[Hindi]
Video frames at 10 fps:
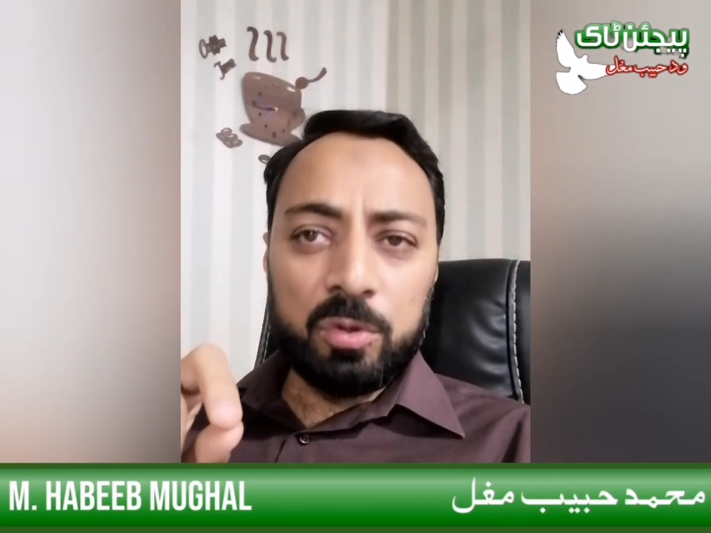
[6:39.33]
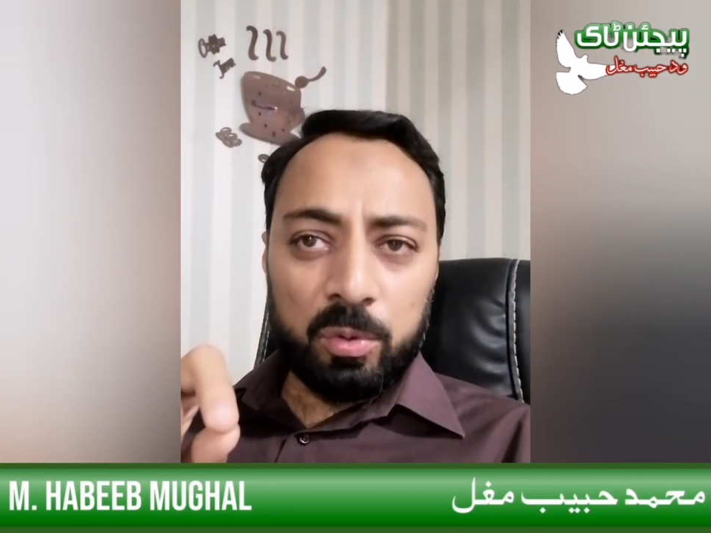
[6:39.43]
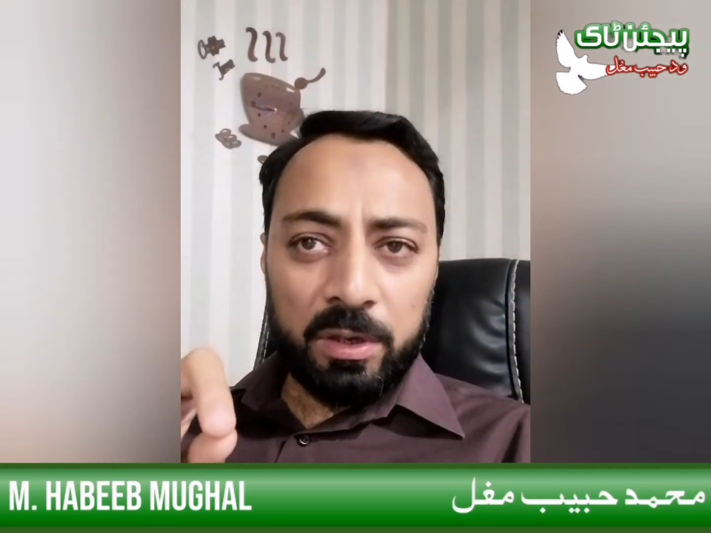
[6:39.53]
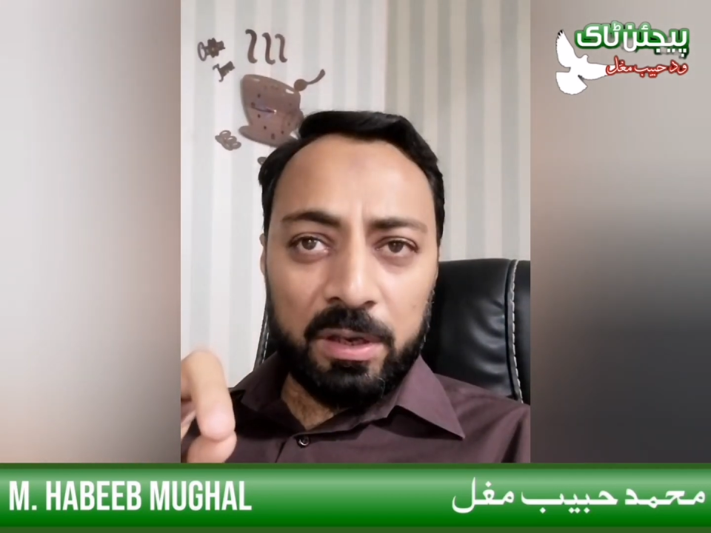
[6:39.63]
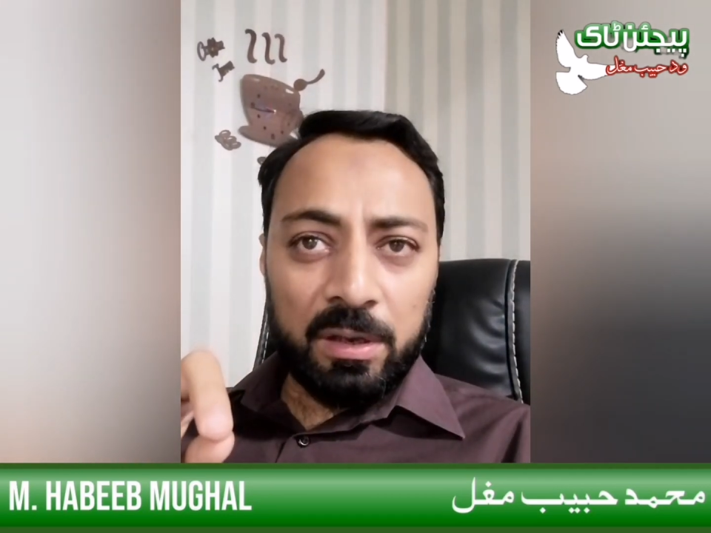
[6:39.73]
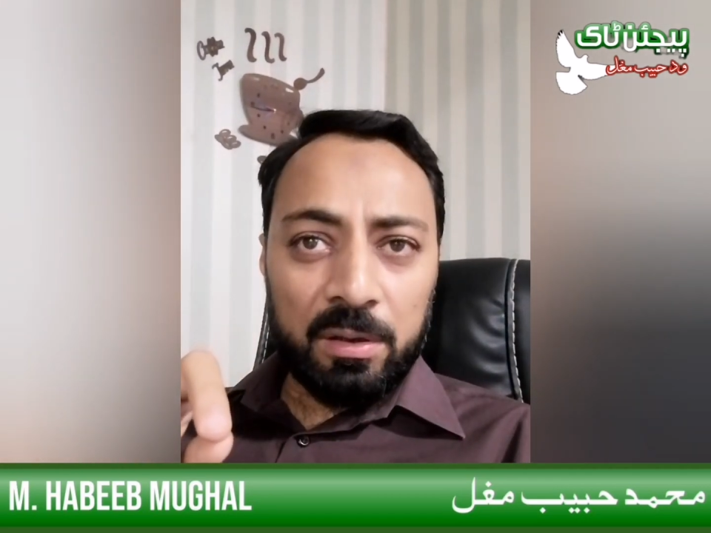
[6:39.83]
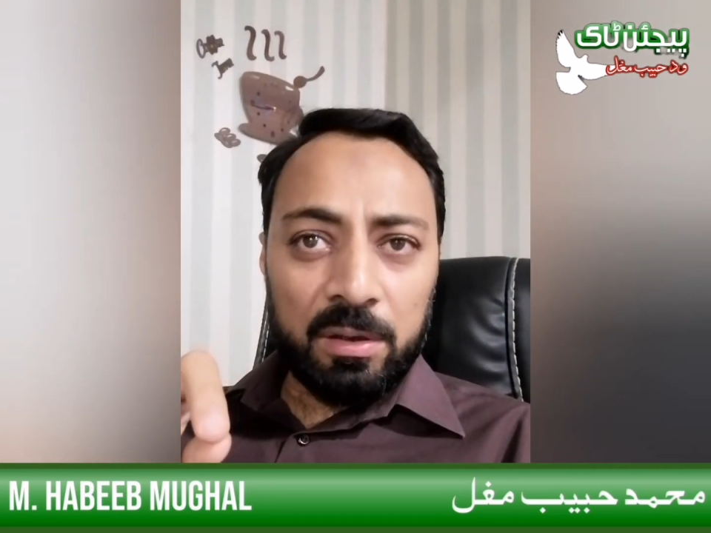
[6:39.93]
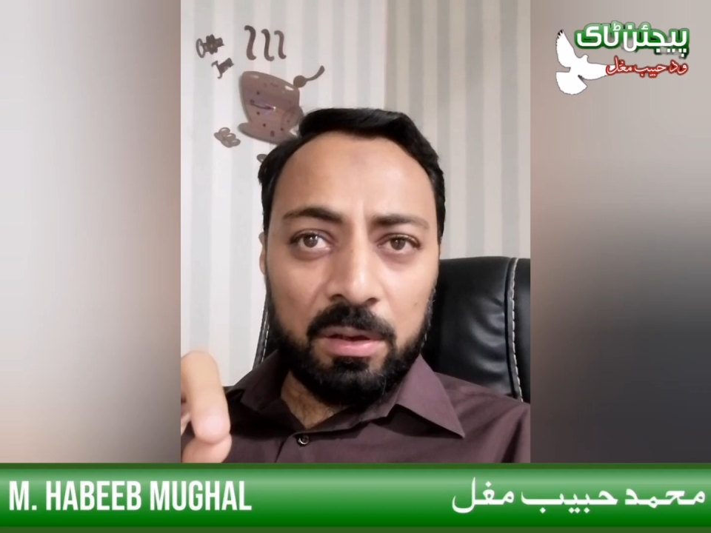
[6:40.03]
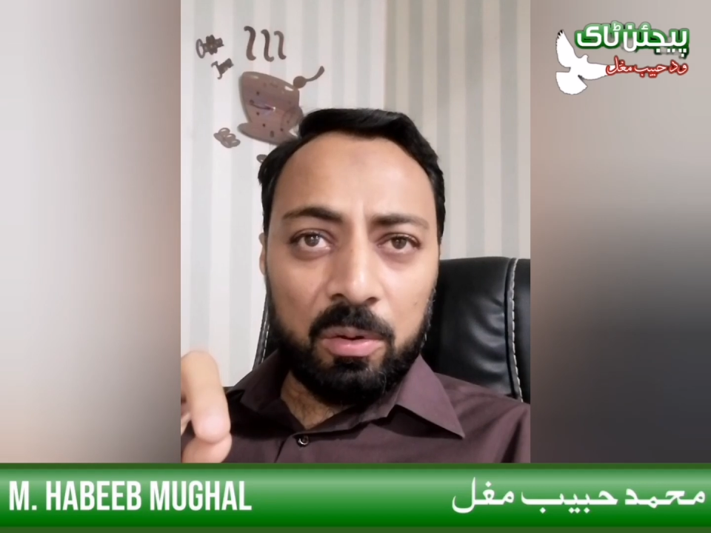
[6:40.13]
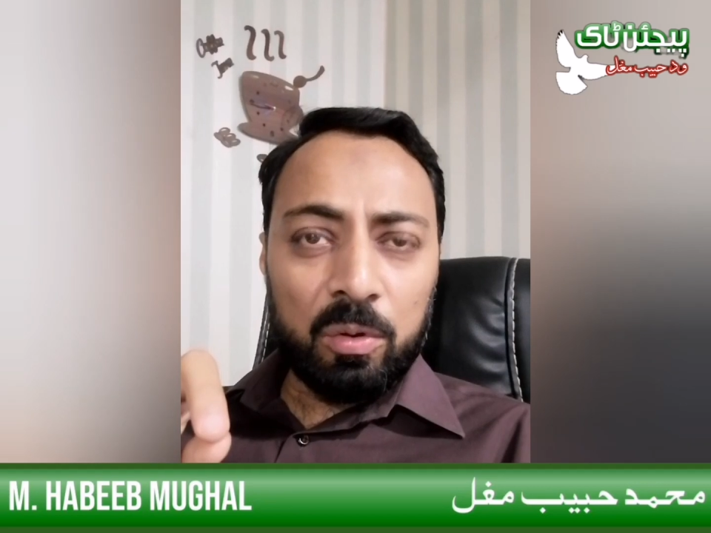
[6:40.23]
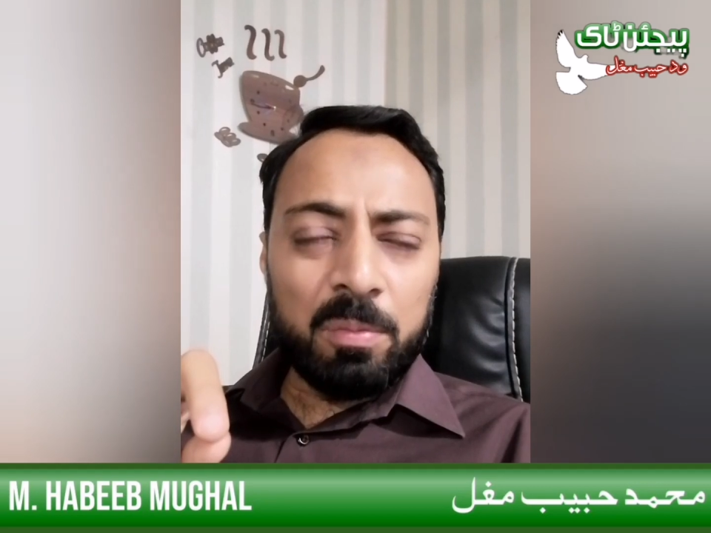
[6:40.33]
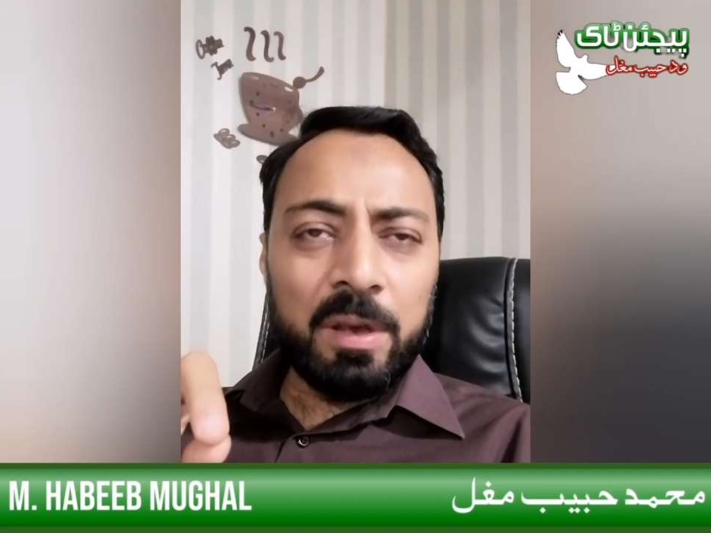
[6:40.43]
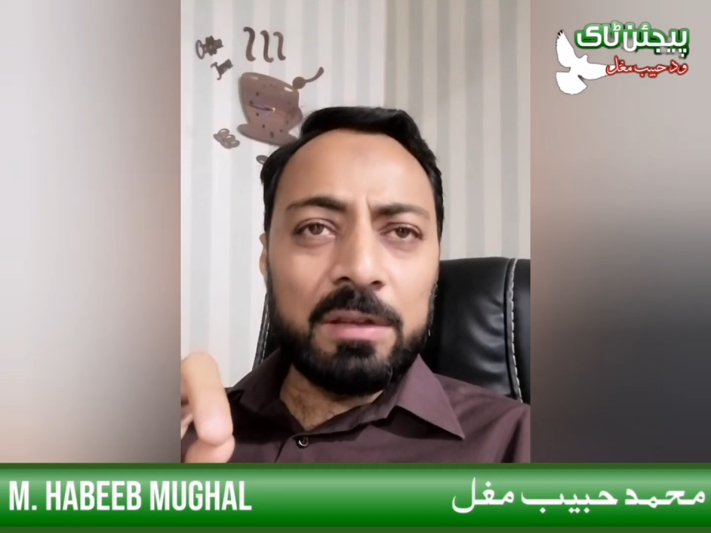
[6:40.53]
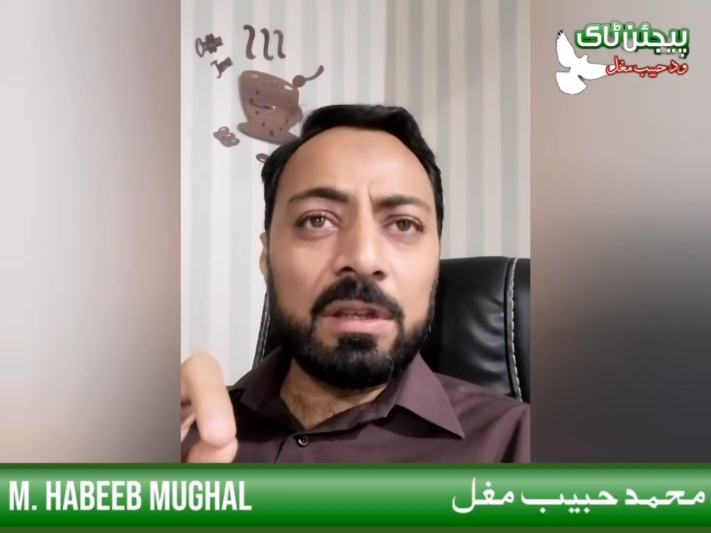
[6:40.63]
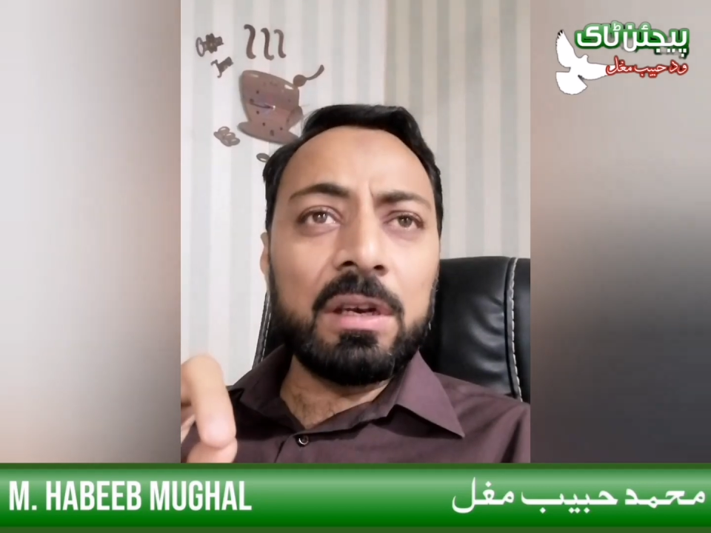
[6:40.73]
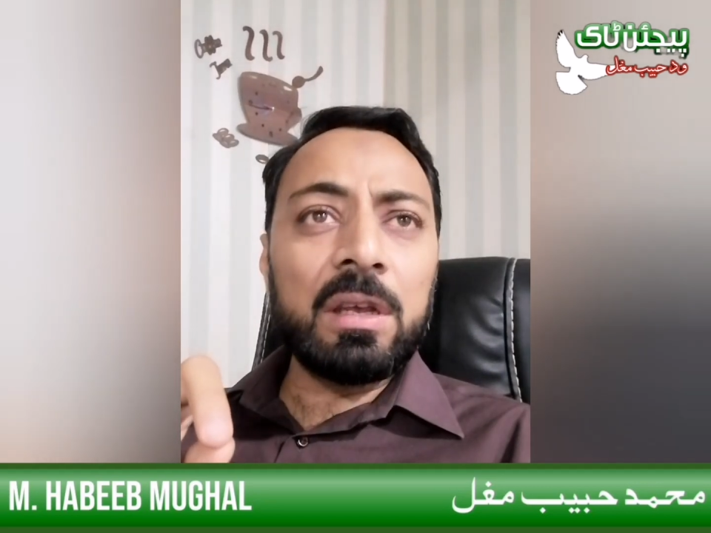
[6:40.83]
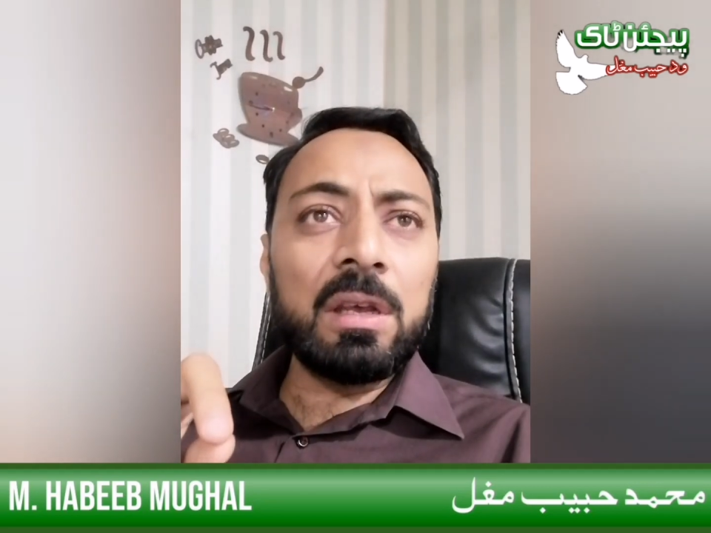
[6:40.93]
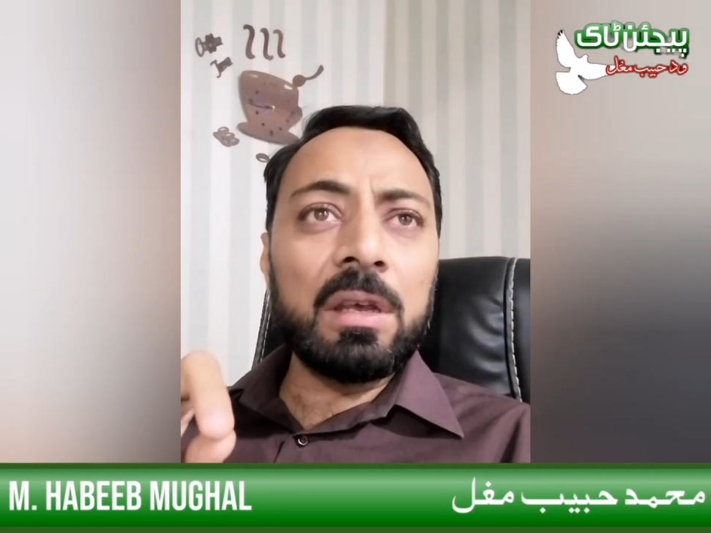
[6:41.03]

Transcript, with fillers: चुके हैं उनमें इतनी